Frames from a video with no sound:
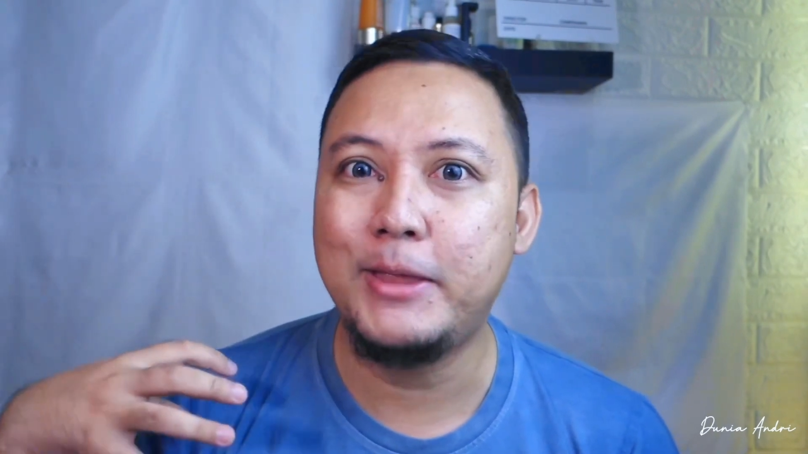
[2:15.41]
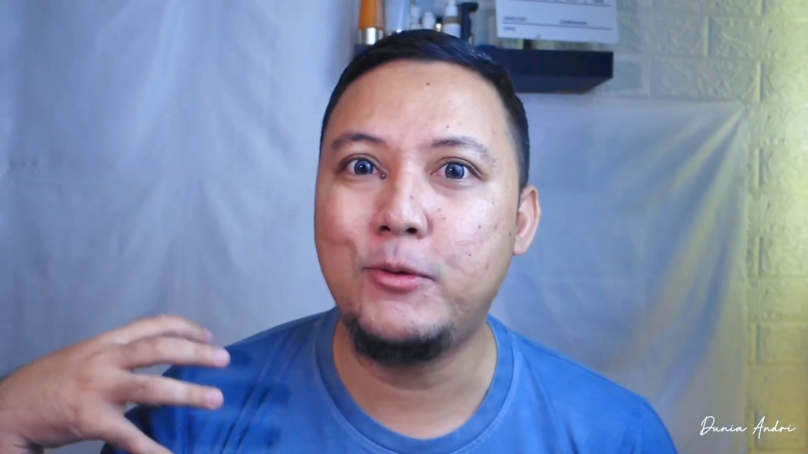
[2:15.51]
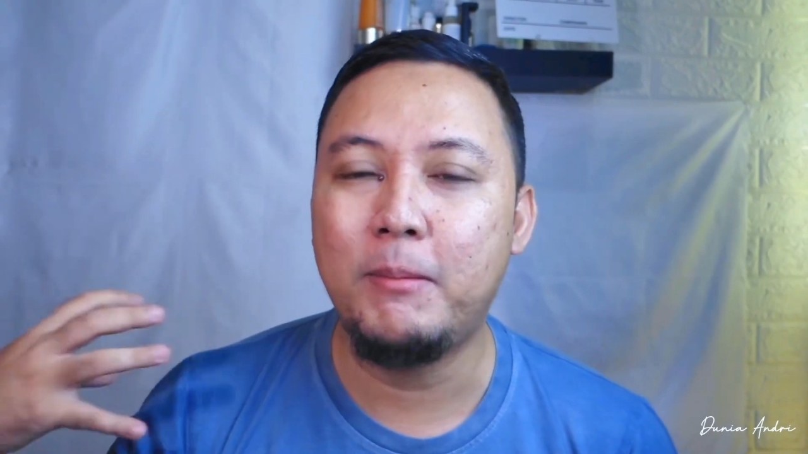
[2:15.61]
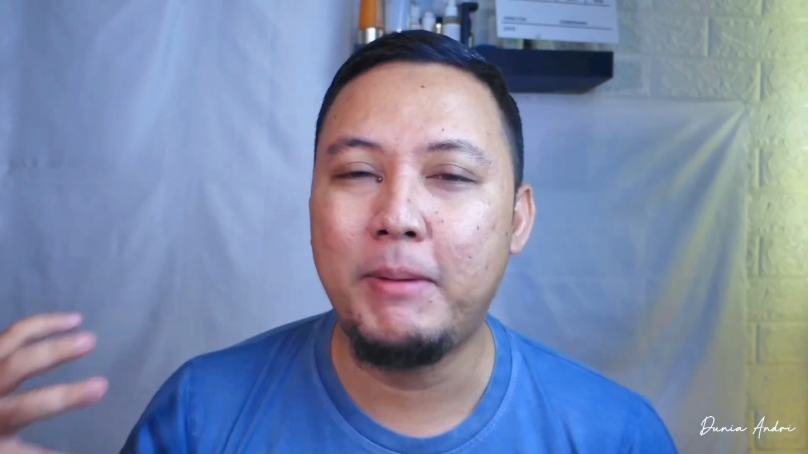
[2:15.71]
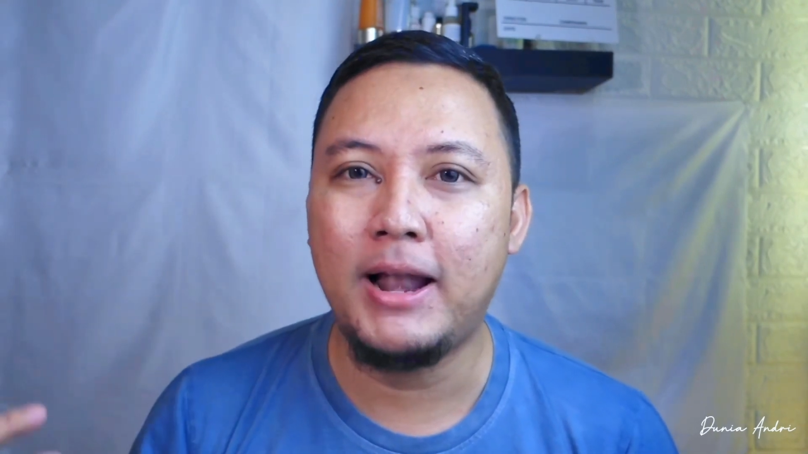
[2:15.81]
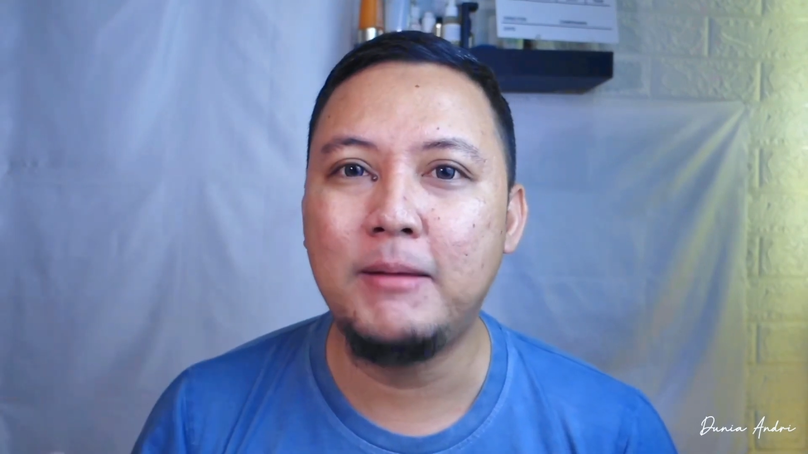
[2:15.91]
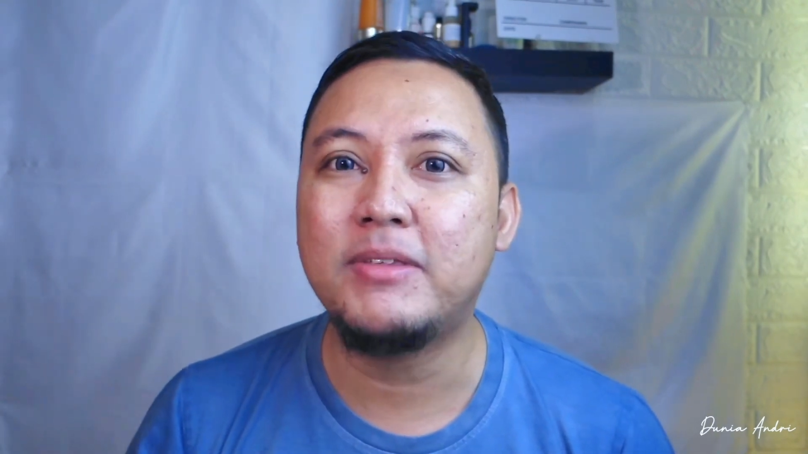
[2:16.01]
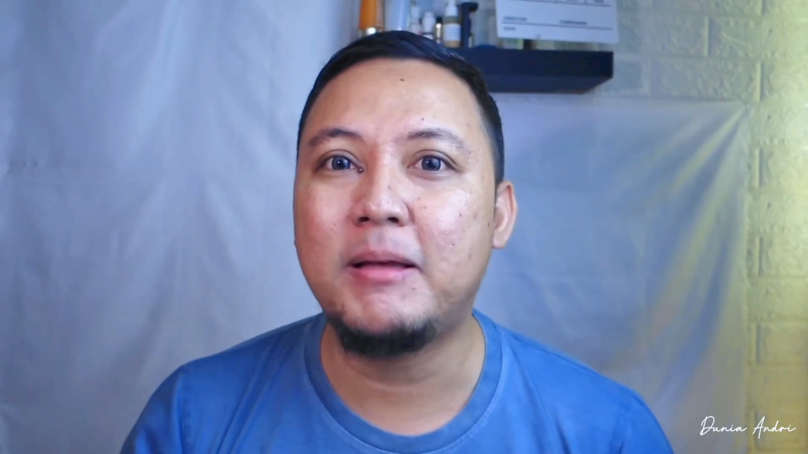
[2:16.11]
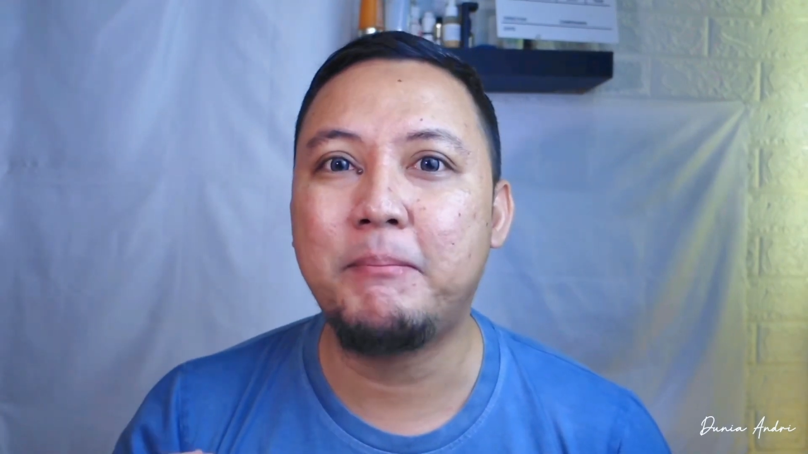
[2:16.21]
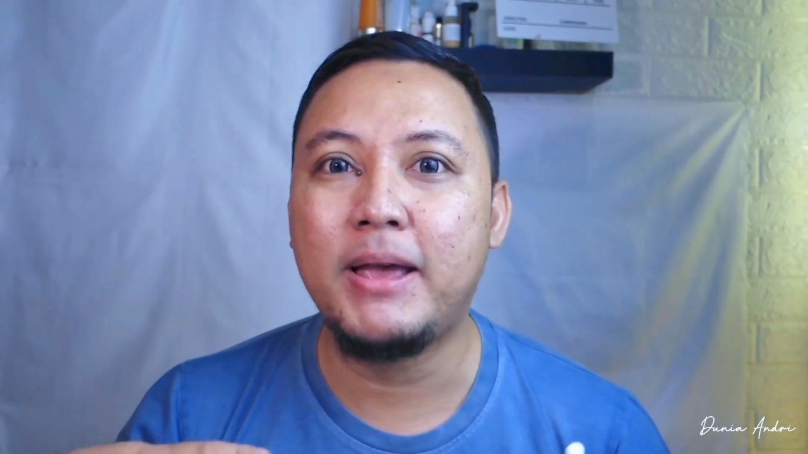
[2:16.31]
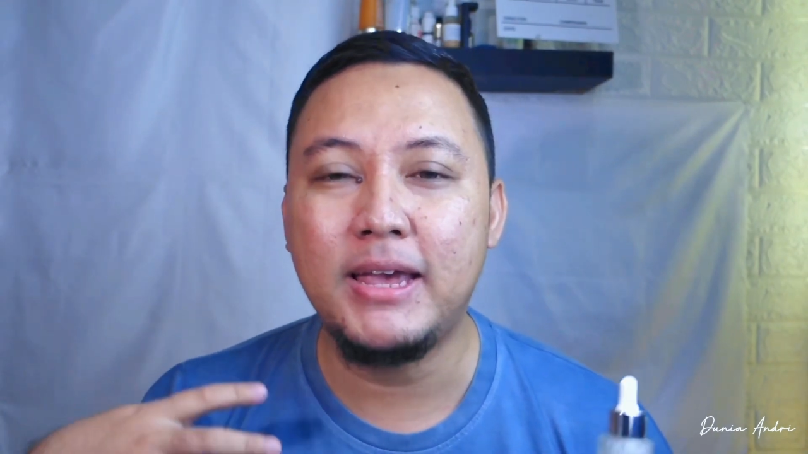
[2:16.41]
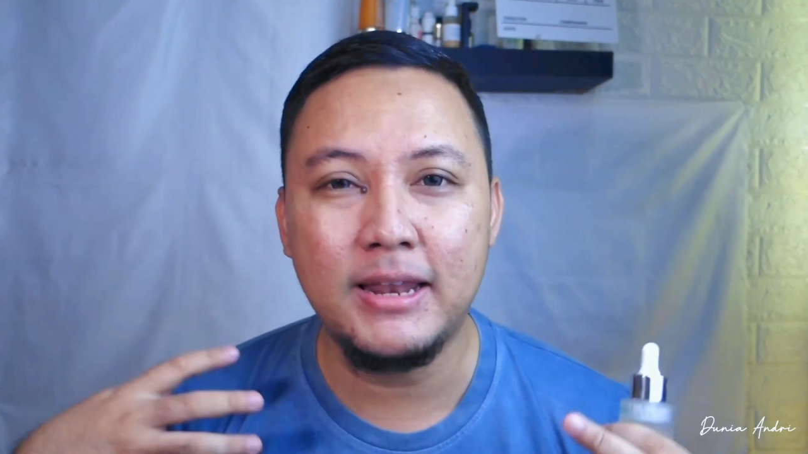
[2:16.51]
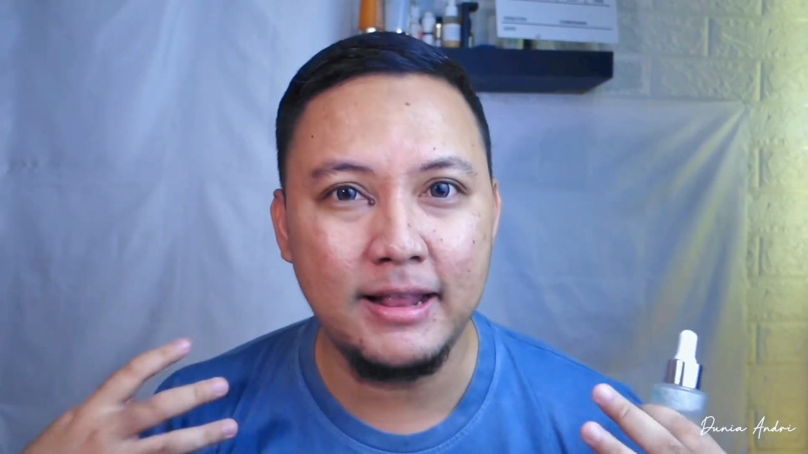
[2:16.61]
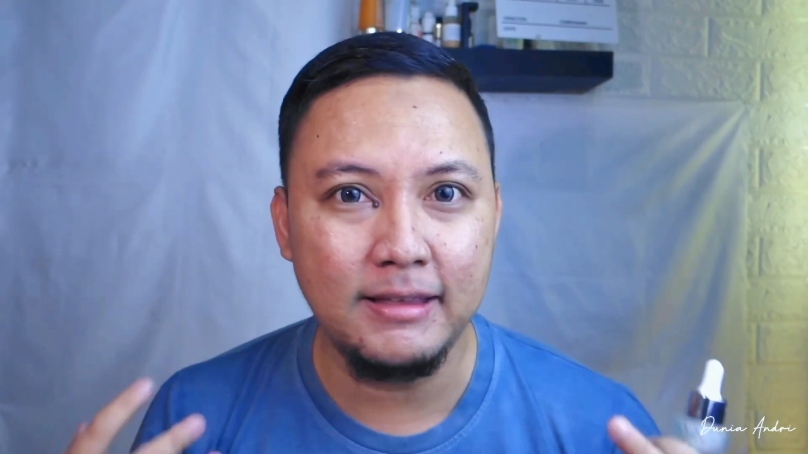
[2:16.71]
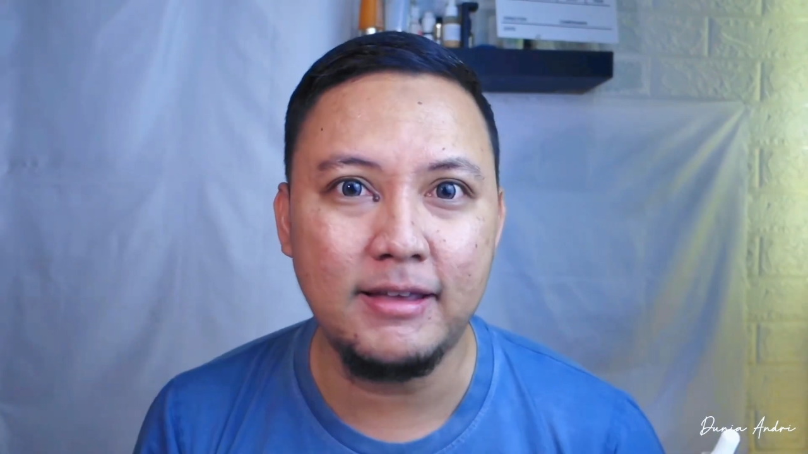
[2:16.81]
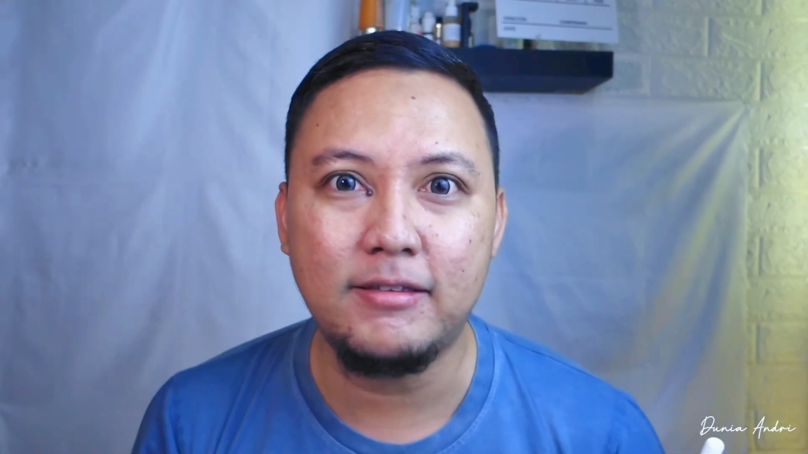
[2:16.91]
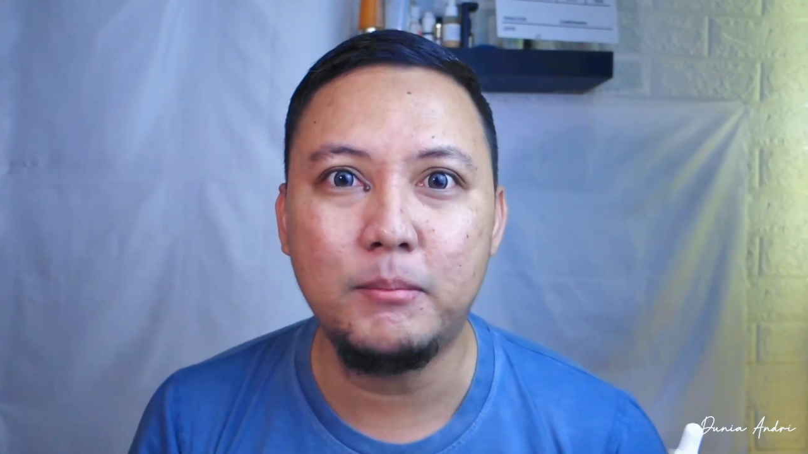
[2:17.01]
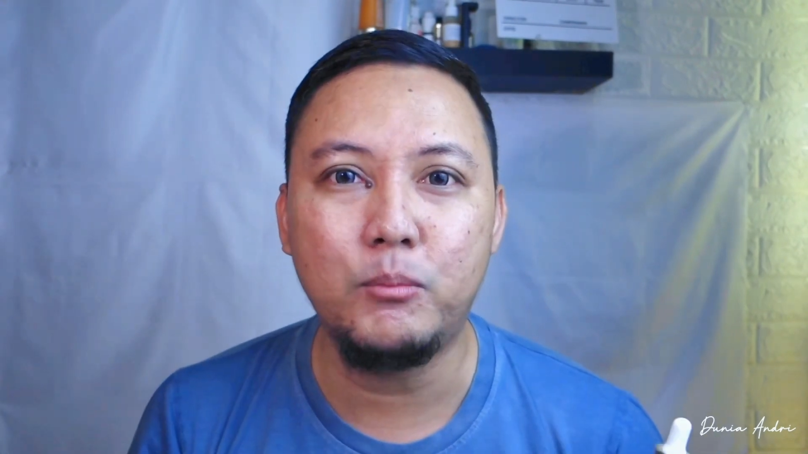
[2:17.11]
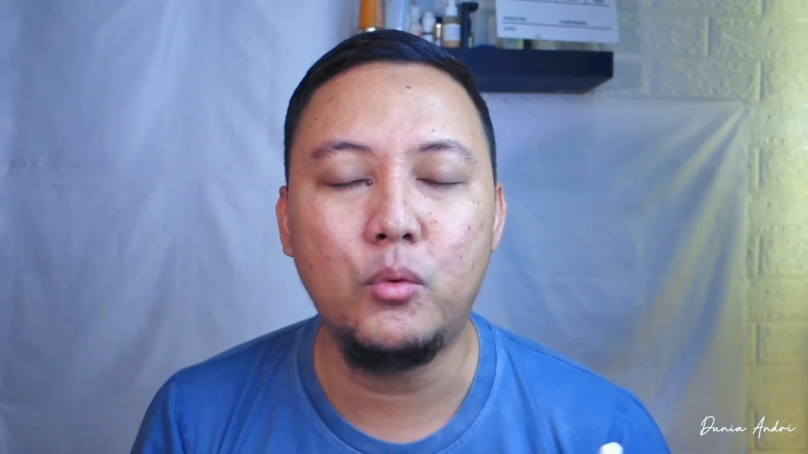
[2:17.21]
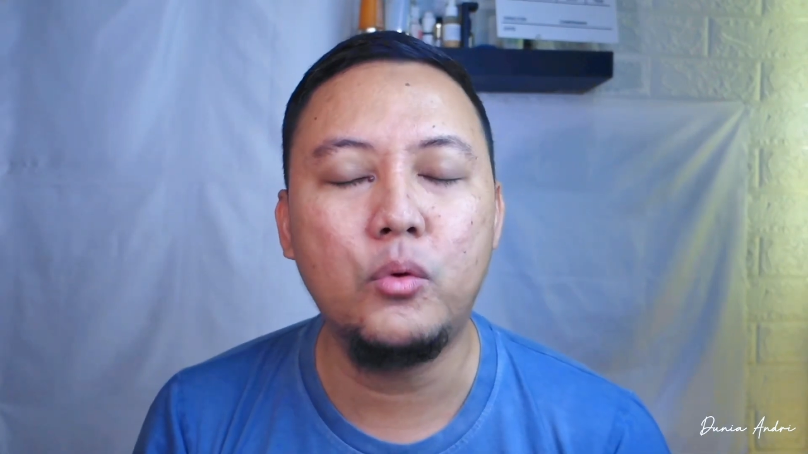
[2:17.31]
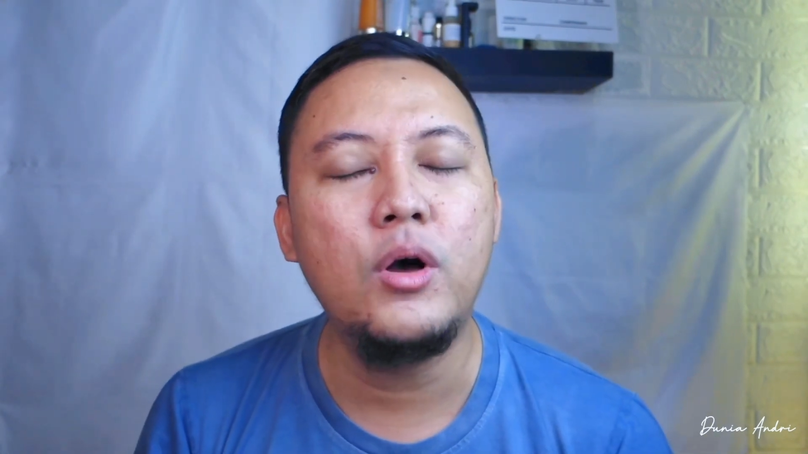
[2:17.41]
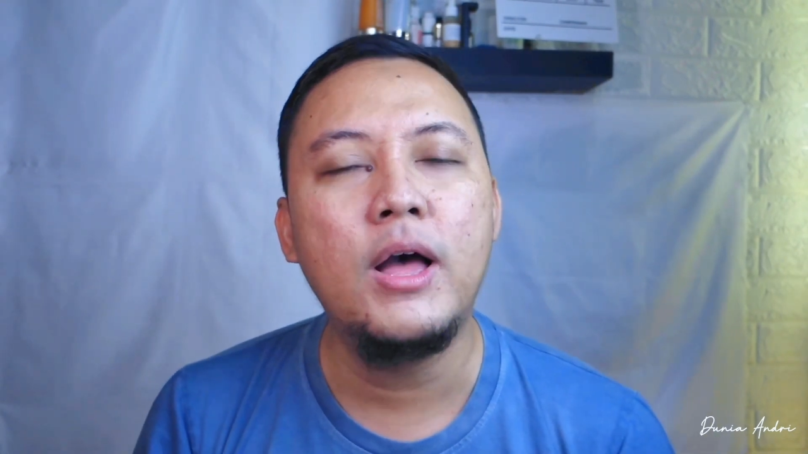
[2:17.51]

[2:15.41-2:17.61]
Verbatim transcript: dan juga malam sampai iritasinya sembuh